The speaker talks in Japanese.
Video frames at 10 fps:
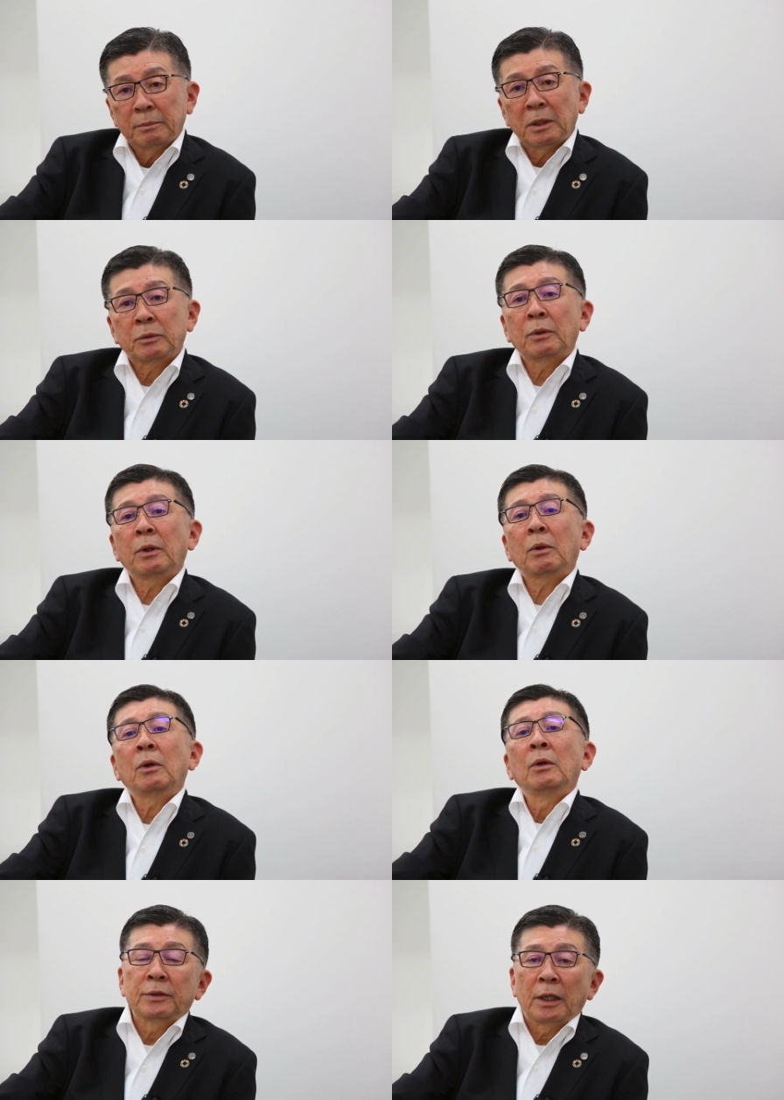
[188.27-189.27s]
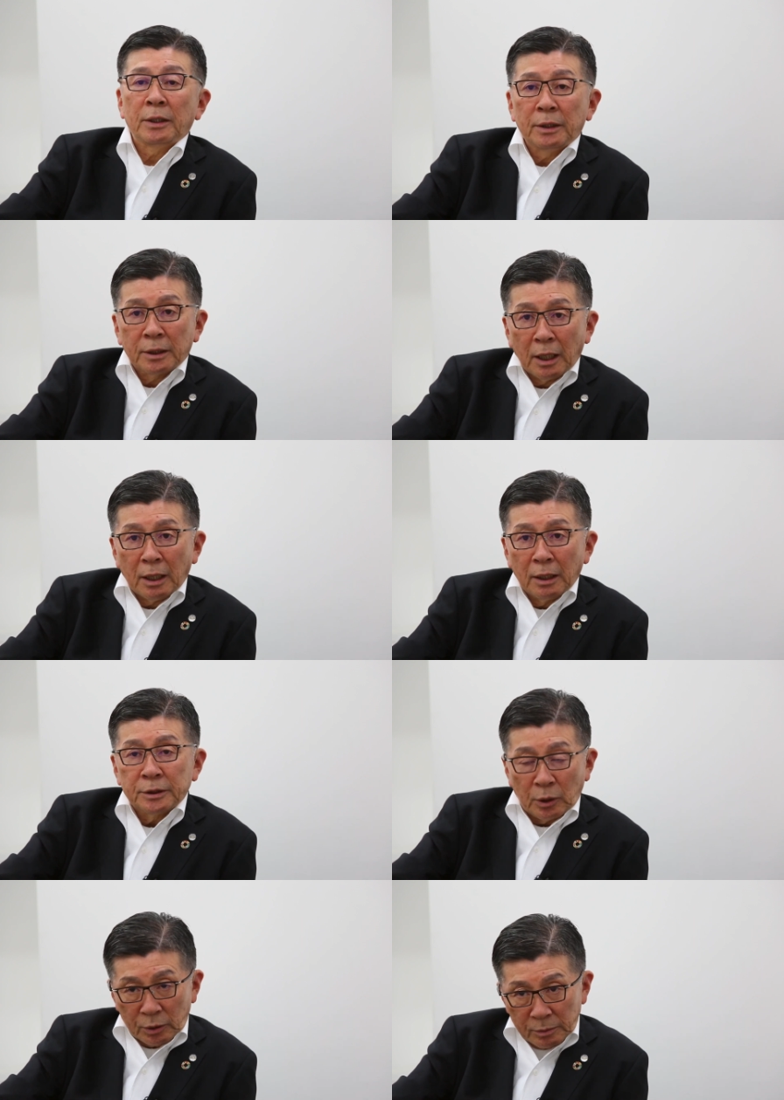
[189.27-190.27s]
まあ、それを製品化
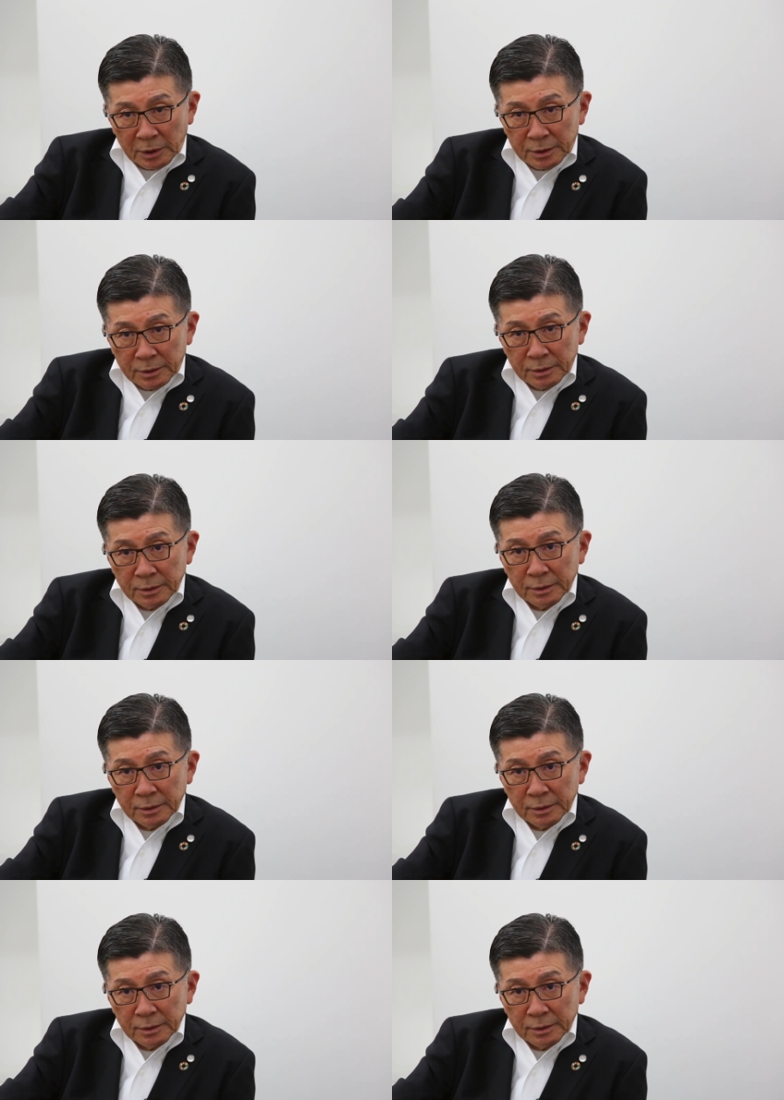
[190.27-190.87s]
しております、